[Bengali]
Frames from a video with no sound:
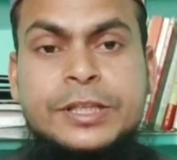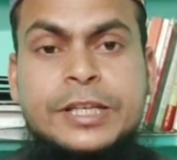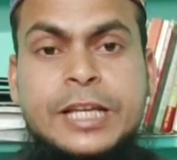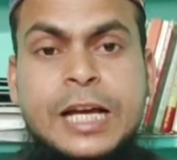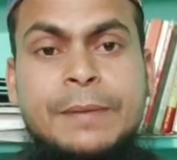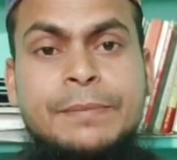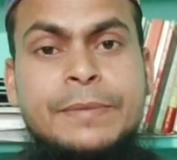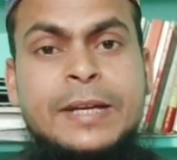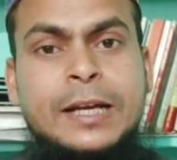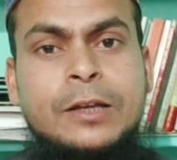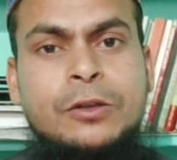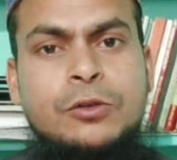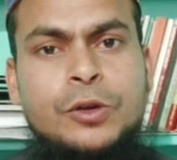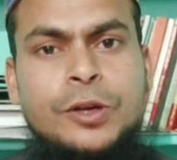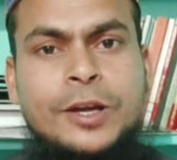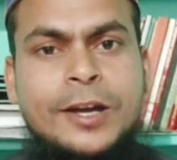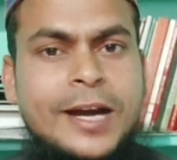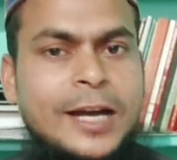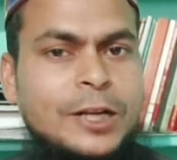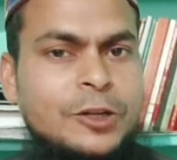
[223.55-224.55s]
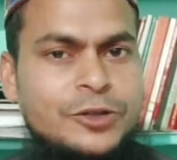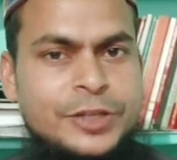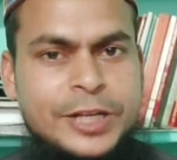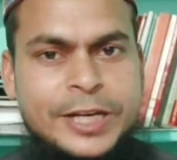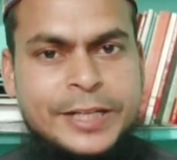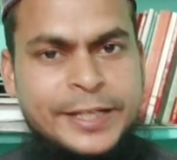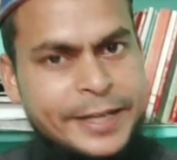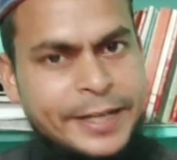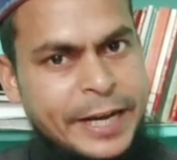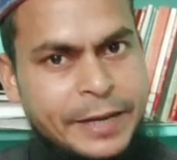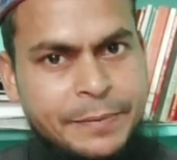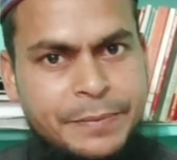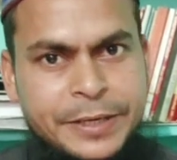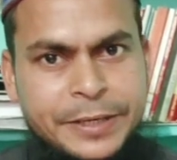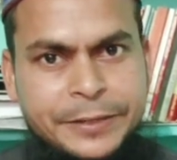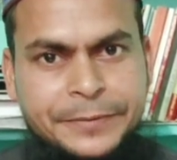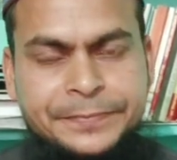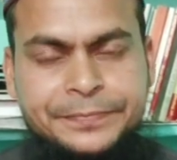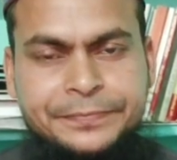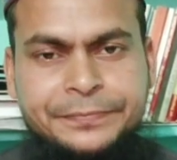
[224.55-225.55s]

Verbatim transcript: সামনে কিন্তু ওই কালো জিরাটি রাখবেন